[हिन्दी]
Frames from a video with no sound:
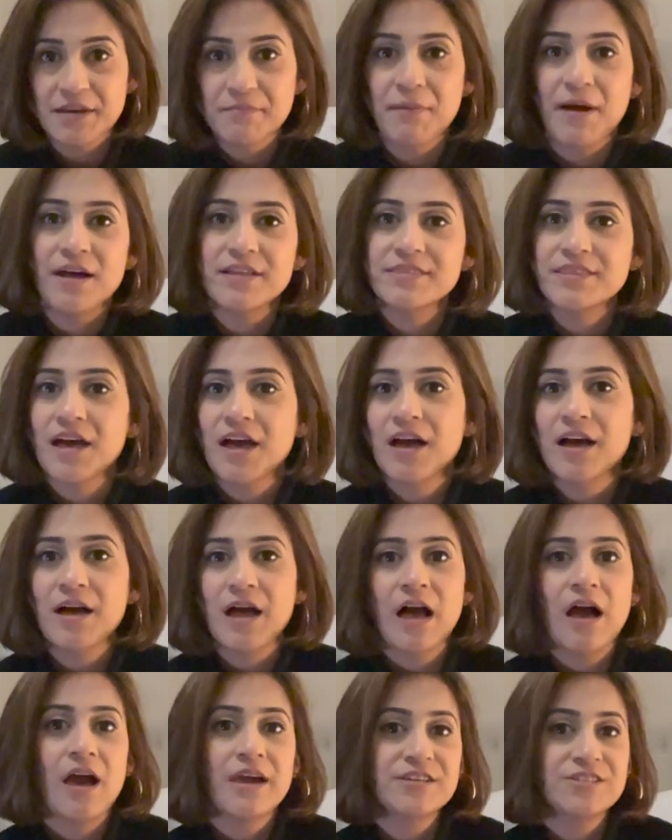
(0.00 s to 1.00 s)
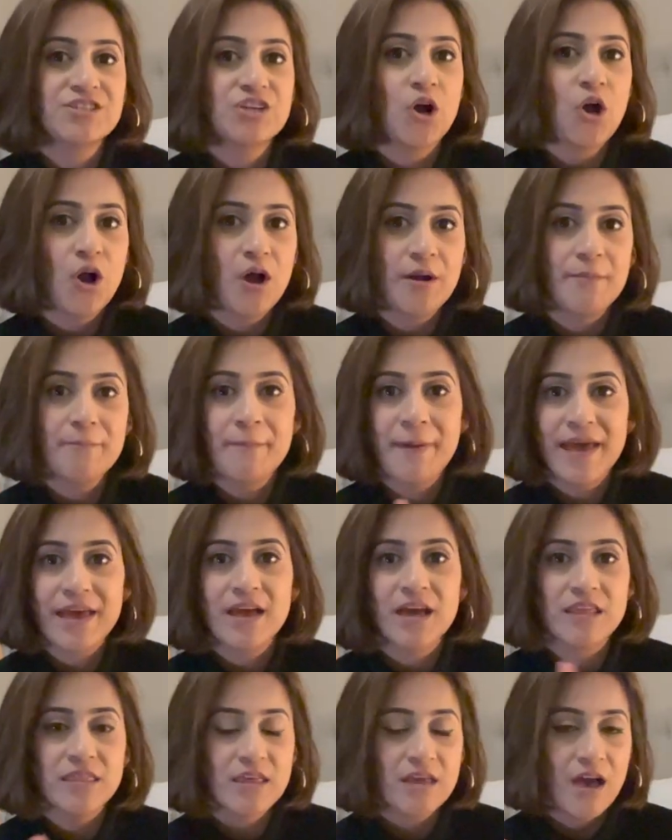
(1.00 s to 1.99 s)
बाद ना आयशा और मैं
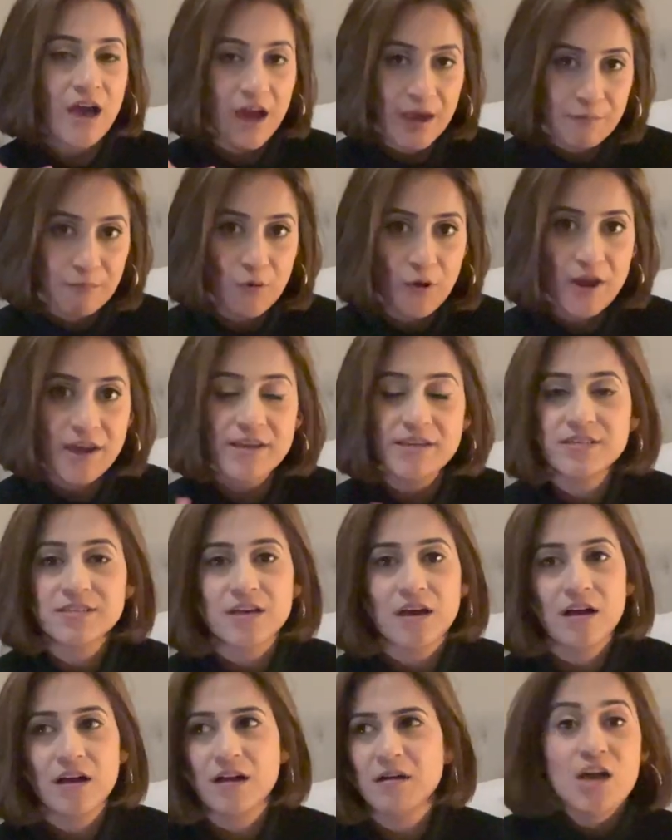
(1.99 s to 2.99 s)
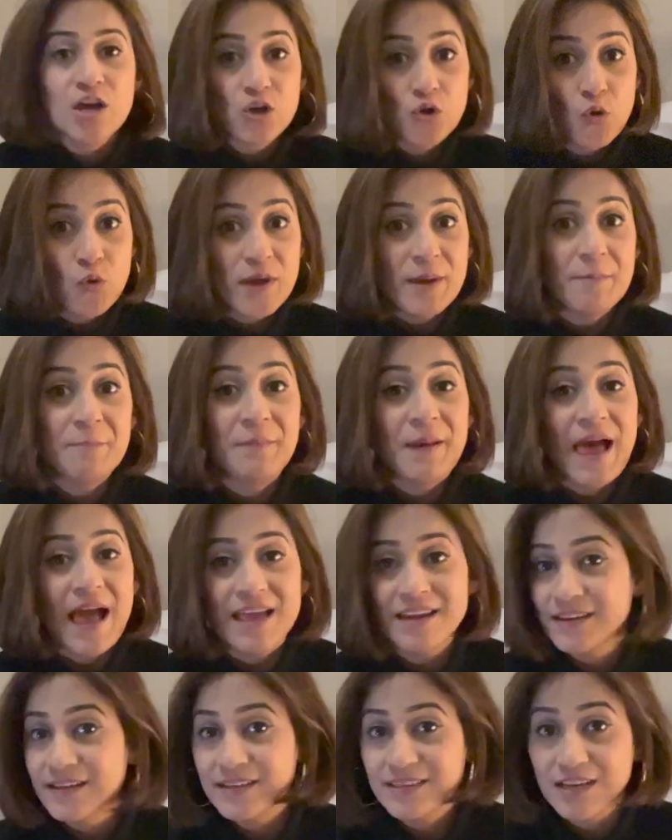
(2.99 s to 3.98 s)
गए थे हाई पॉइंट कोई
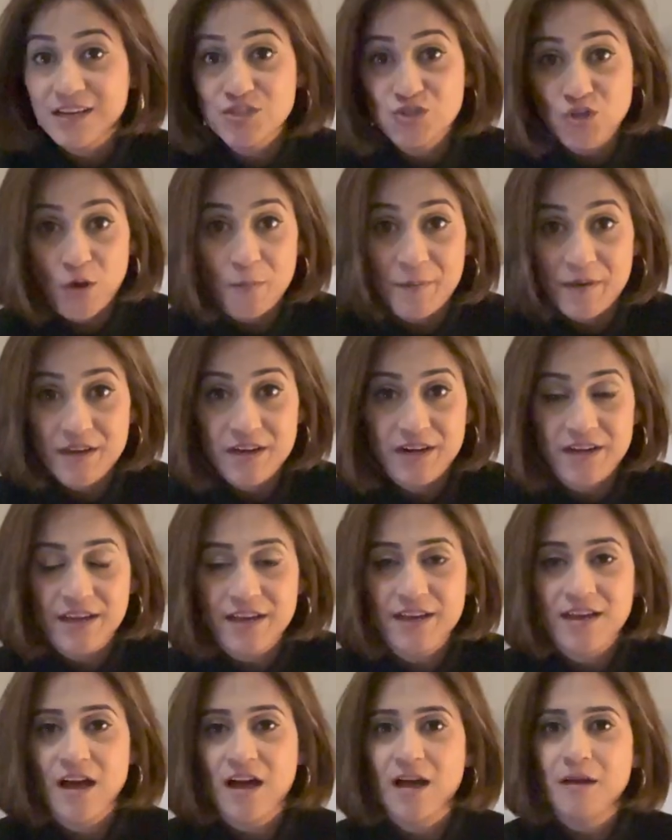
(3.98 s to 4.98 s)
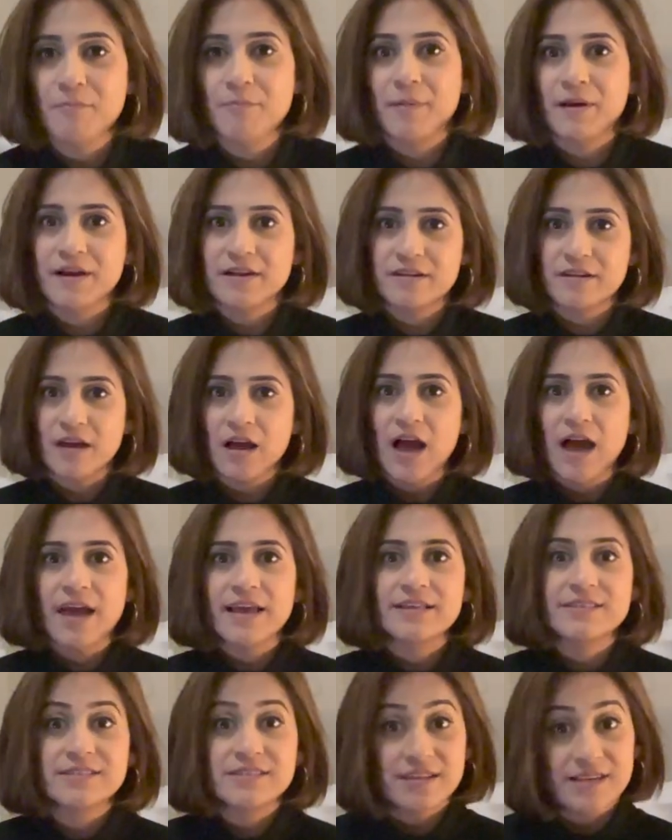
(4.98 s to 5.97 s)
प्लान नहीं था शॉपिंग करने का बट
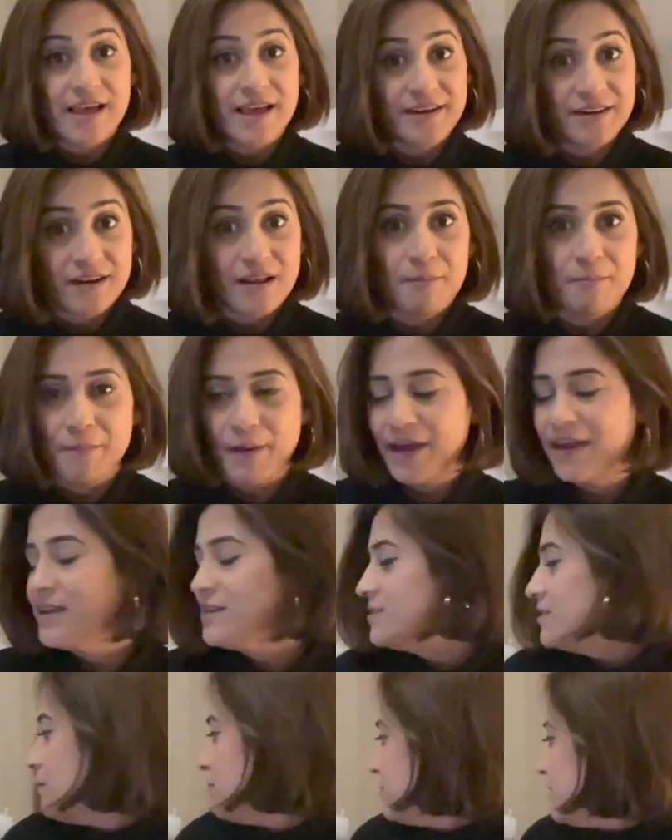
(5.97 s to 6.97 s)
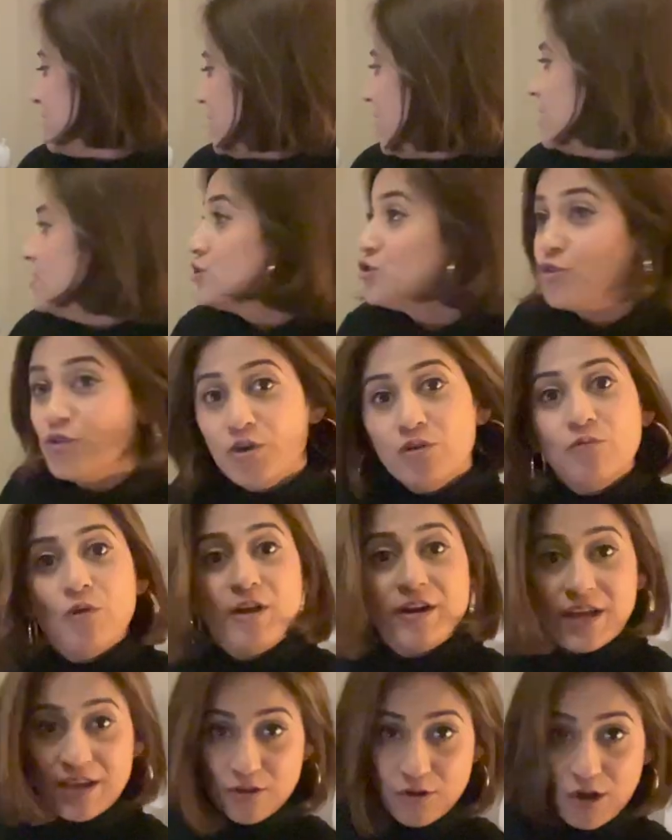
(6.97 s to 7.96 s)
आई स्टिल एंडेड अप बाइंग समथिंग आई शो यू
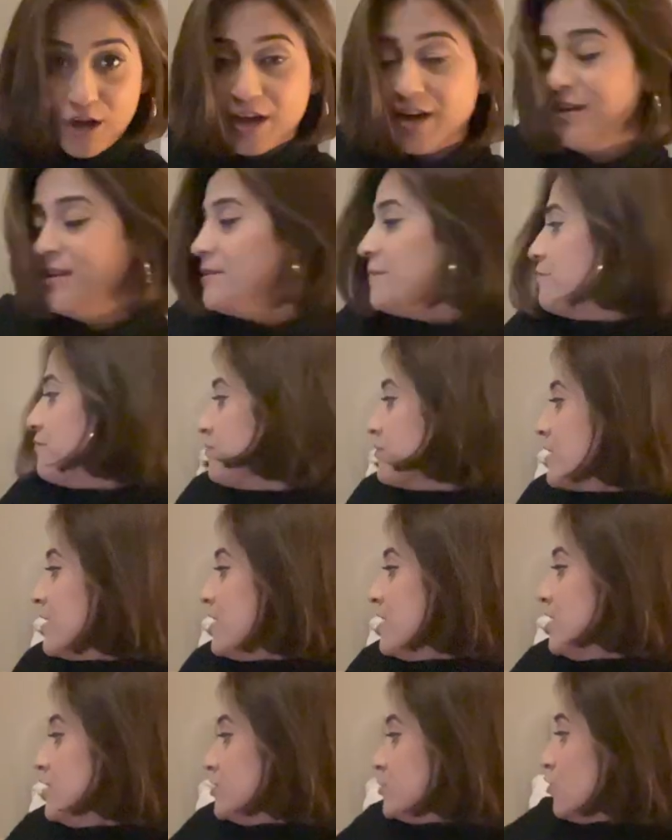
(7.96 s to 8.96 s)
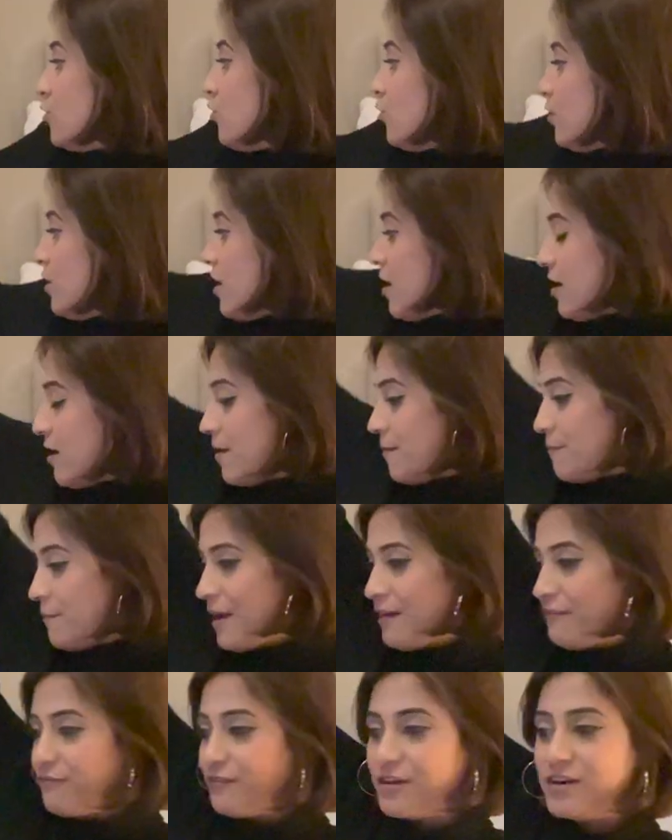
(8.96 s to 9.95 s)
व्हाट आई गॉट तो
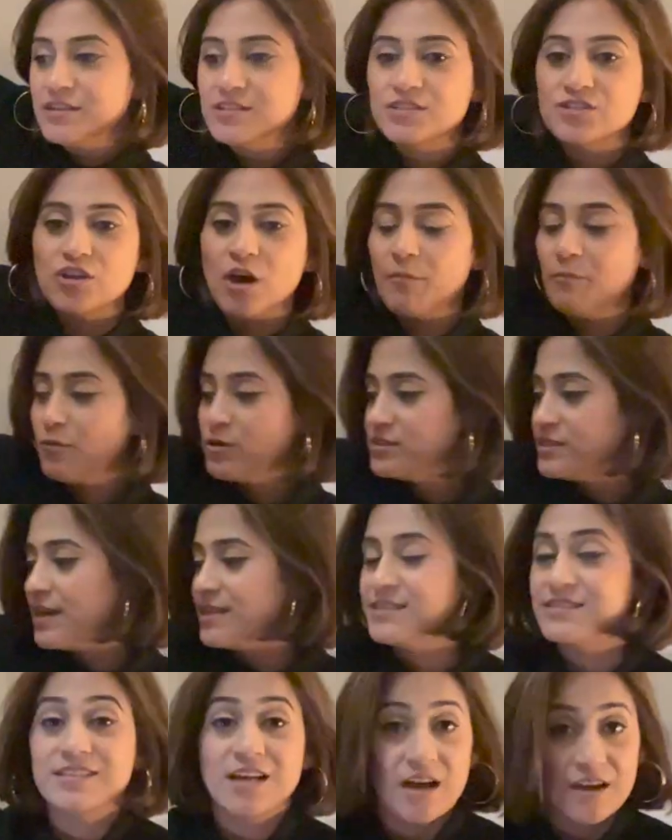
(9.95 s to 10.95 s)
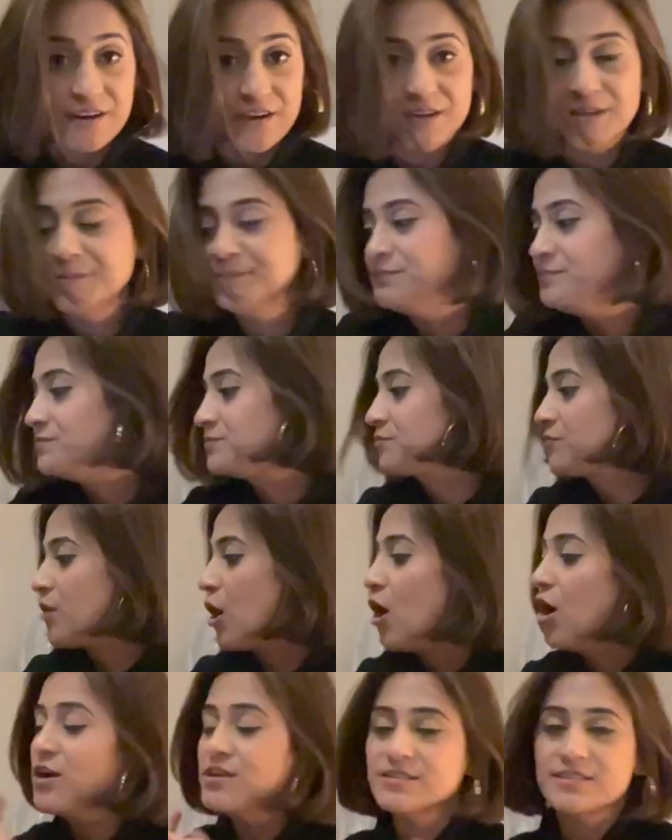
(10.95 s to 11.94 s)
माय फर्स्ट स्टॉप वाज एट जारा
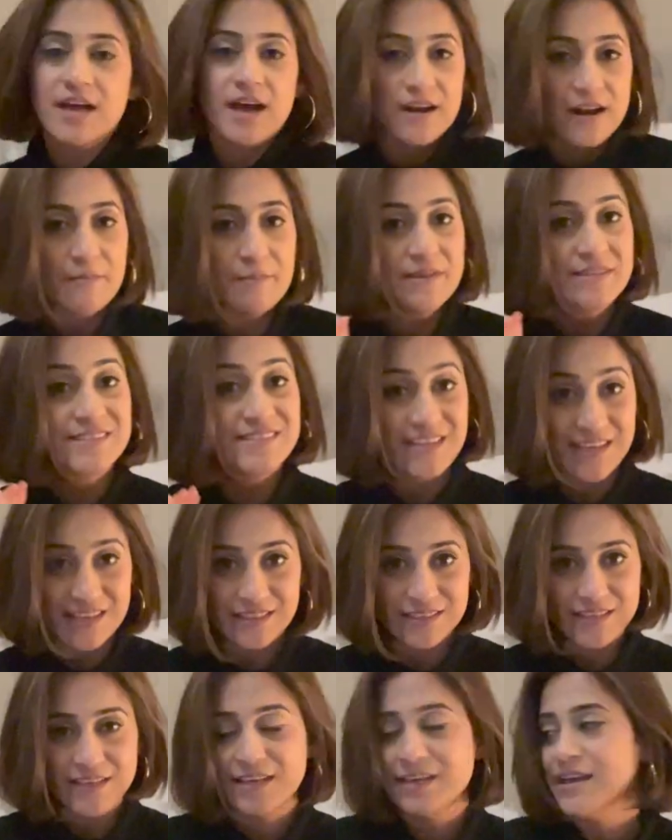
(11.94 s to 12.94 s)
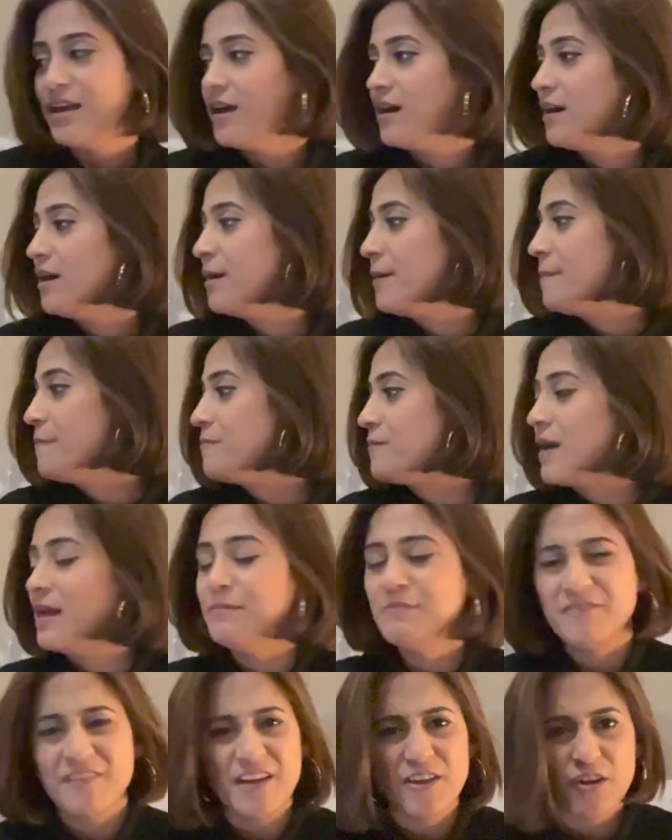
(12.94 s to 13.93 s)
और जारा में सेल थी अब
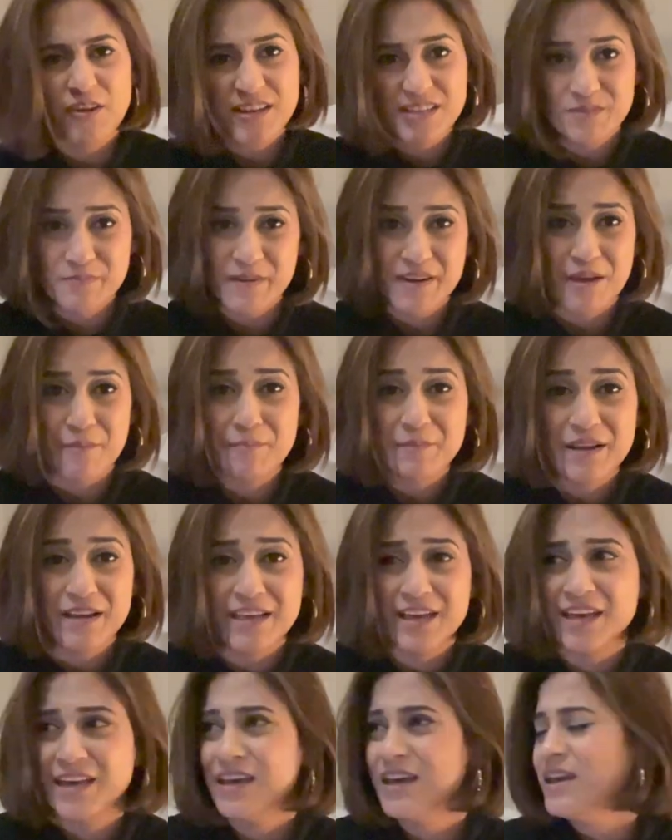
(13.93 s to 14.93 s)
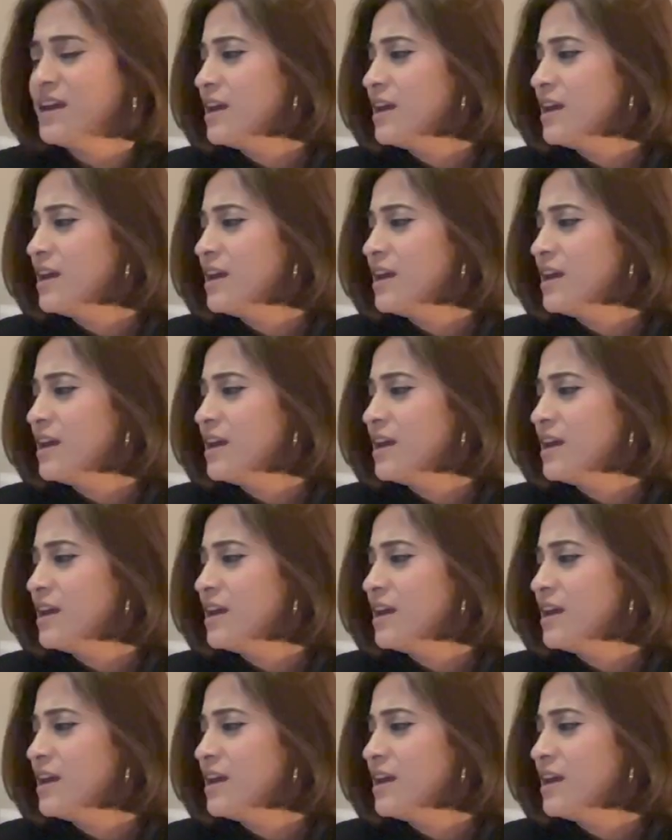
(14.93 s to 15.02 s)
बी वेरी ऑनेस्ट मैंने अपने लिए